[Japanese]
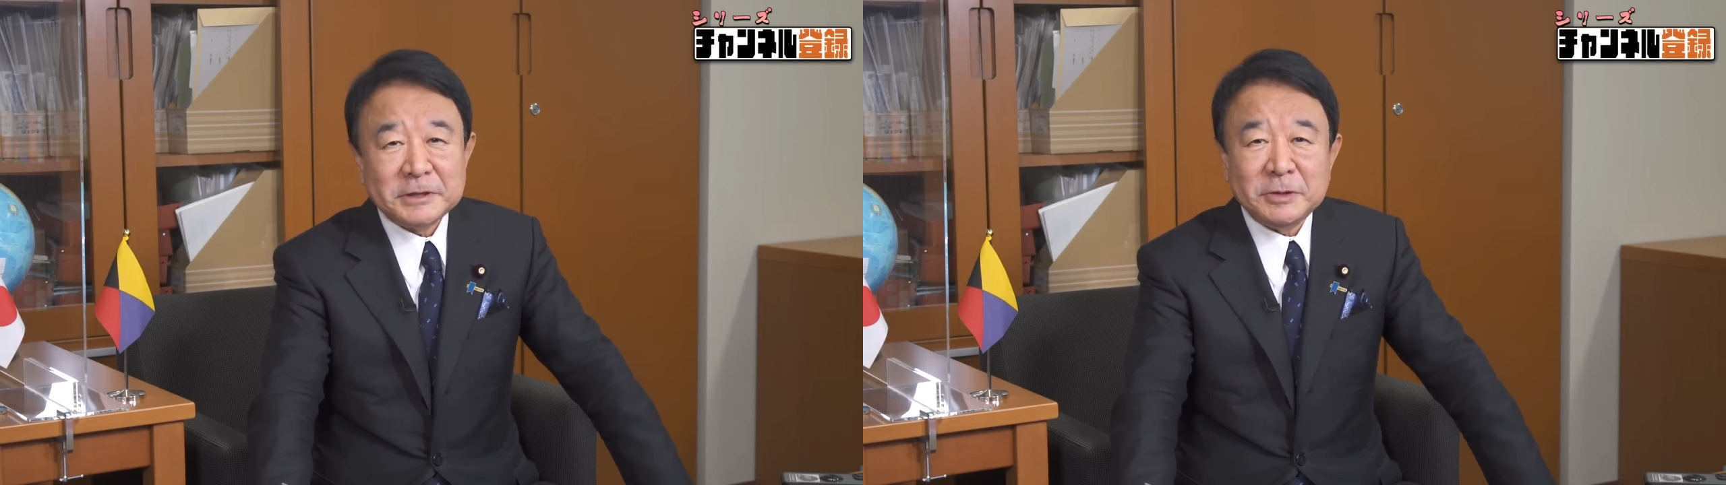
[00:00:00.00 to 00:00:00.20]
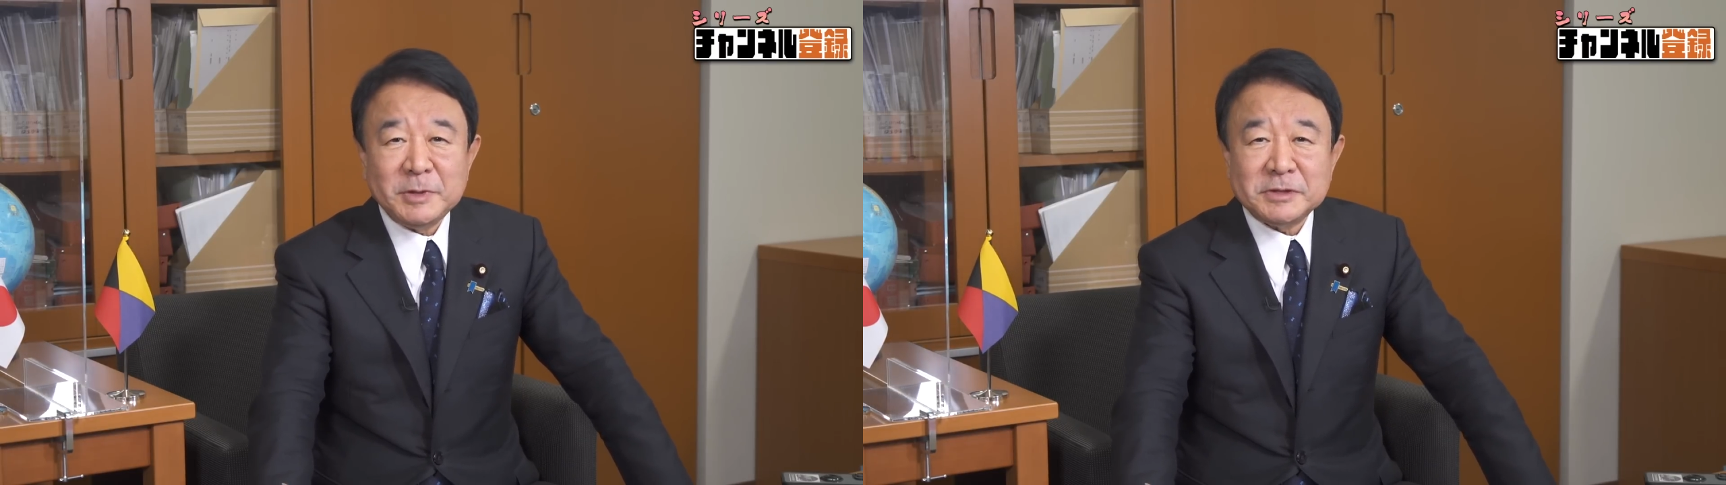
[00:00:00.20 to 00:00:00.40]

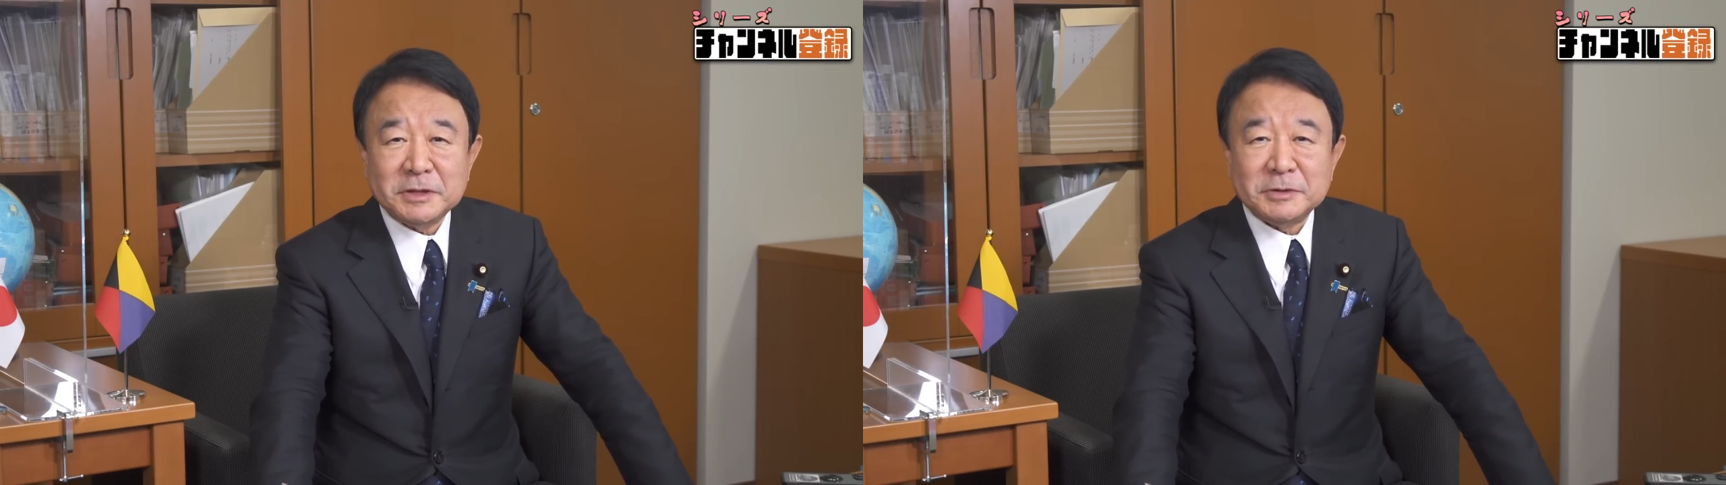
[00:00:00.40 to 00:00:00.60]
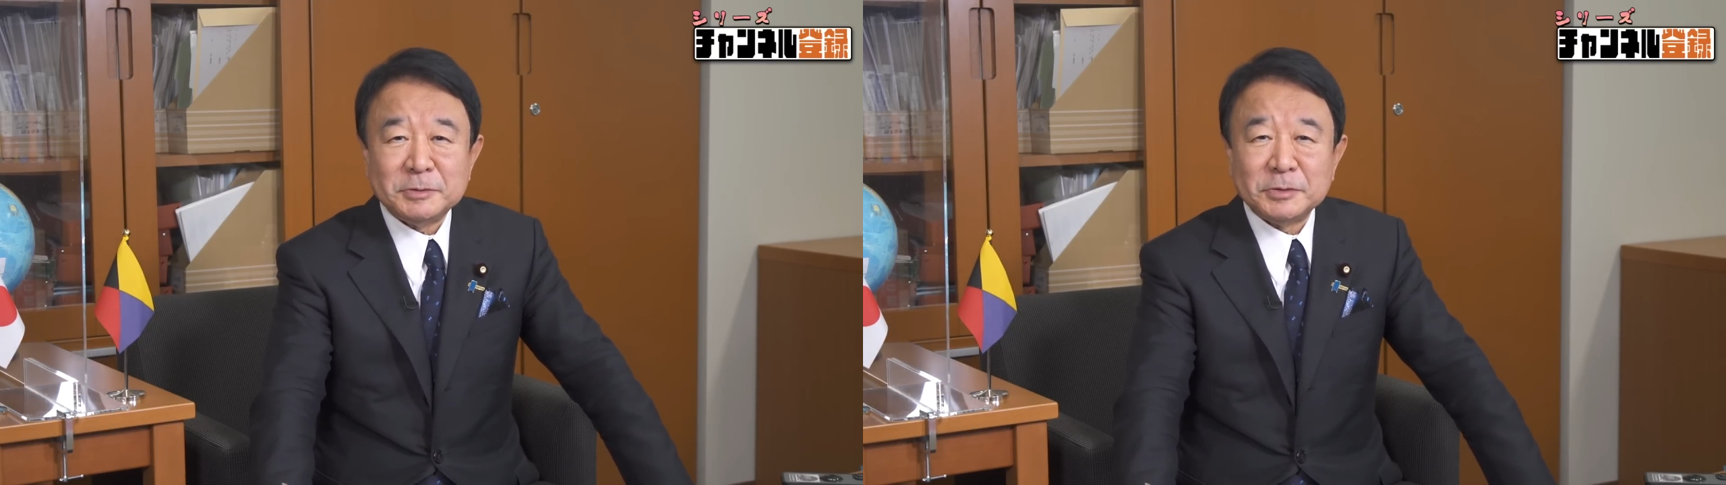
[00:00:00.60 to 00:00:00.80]
決め
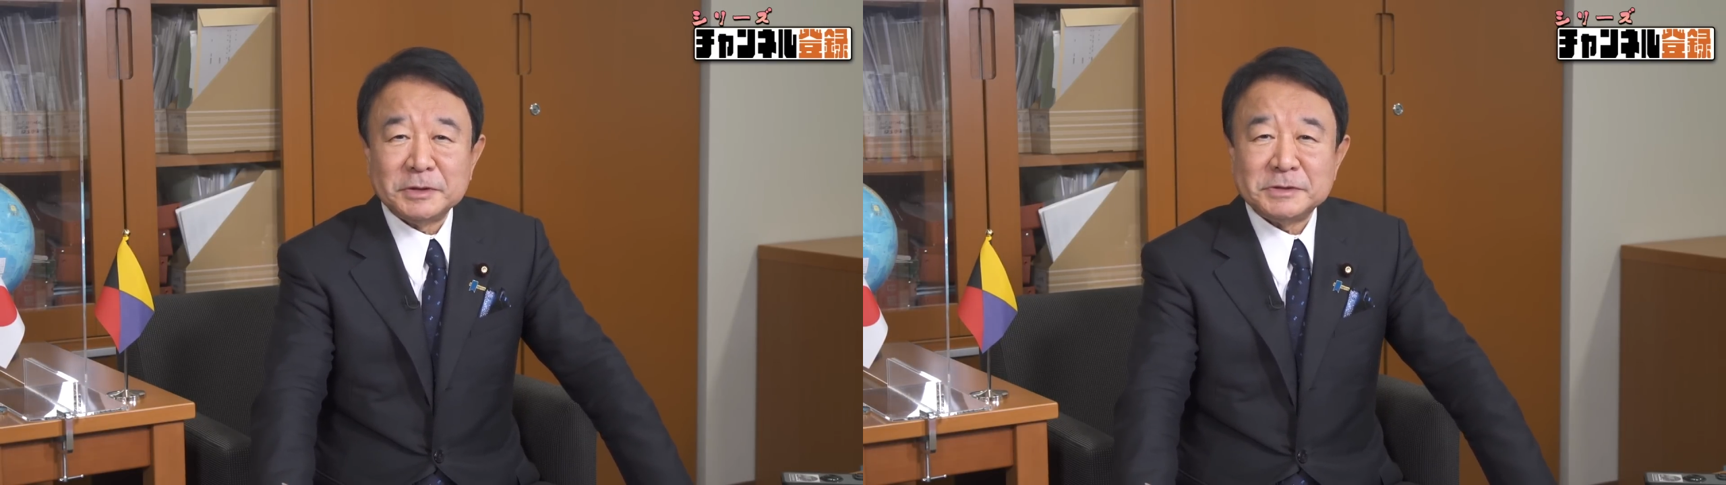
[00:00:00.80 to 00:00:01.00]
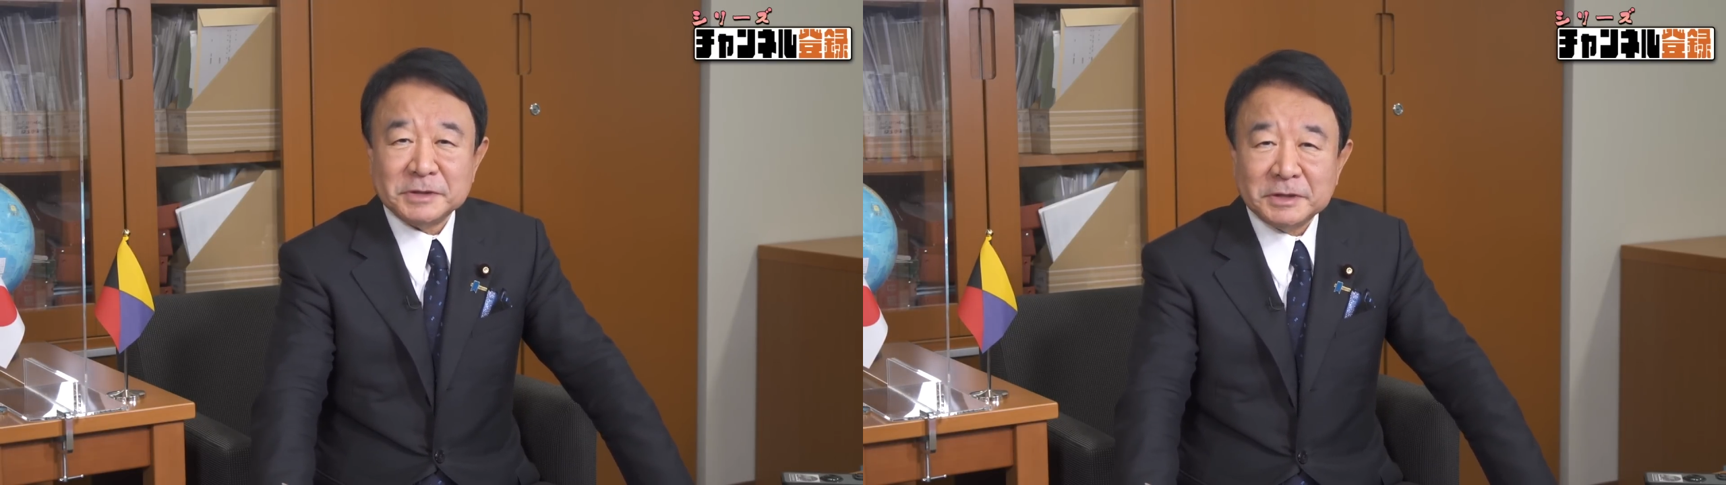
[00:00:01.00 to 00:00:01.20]
台詞をです